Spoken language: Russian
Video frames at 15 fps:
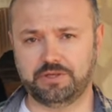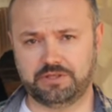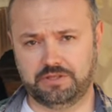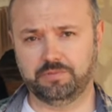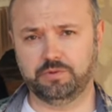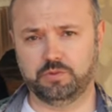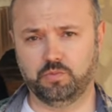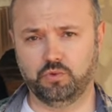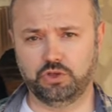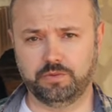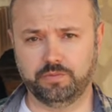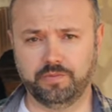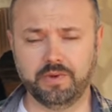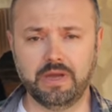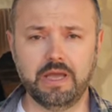простым
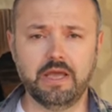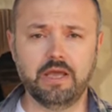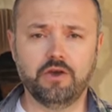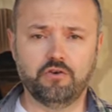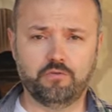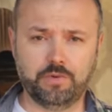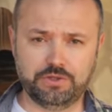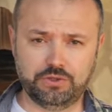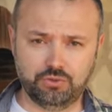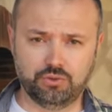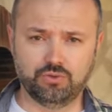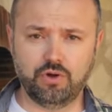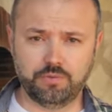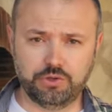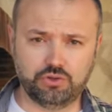способом. В
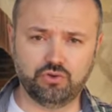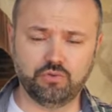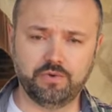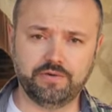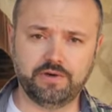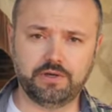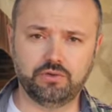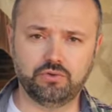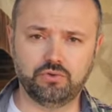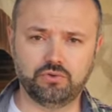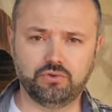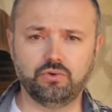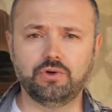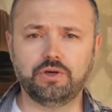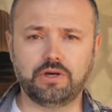посудину обычную поваренную
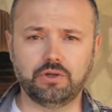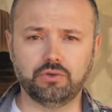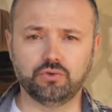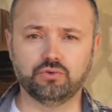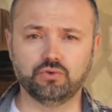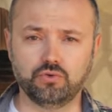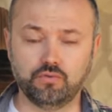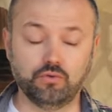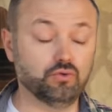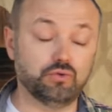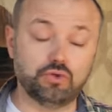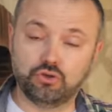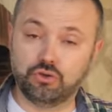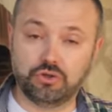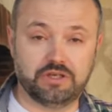соль, холодную воду,
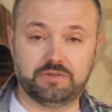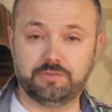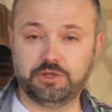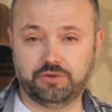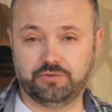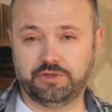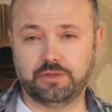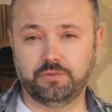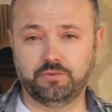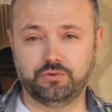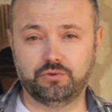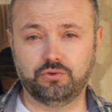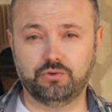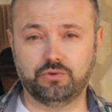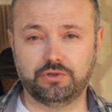ничего не размешивал, само
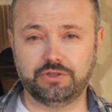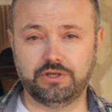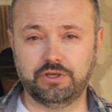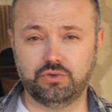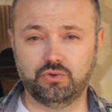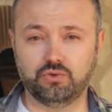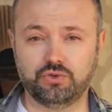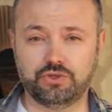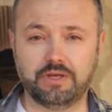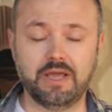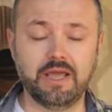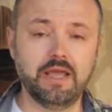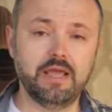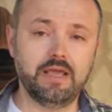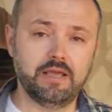все разойдется.
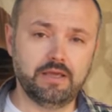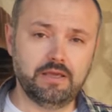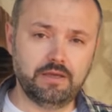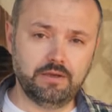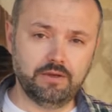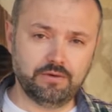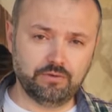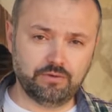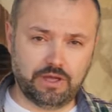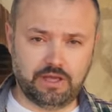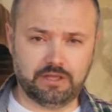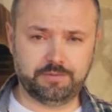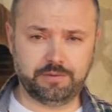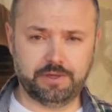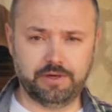И
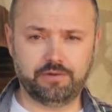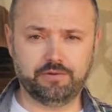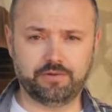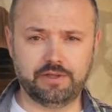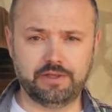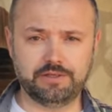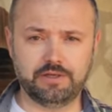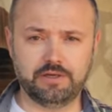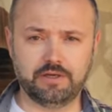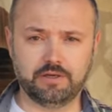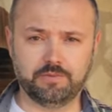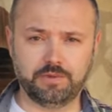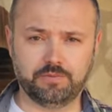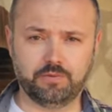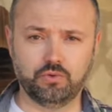обспарил холодильник
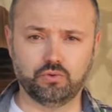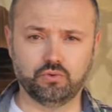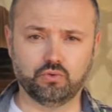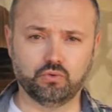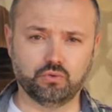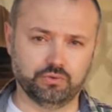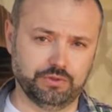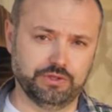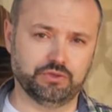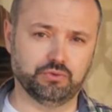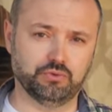под пленку на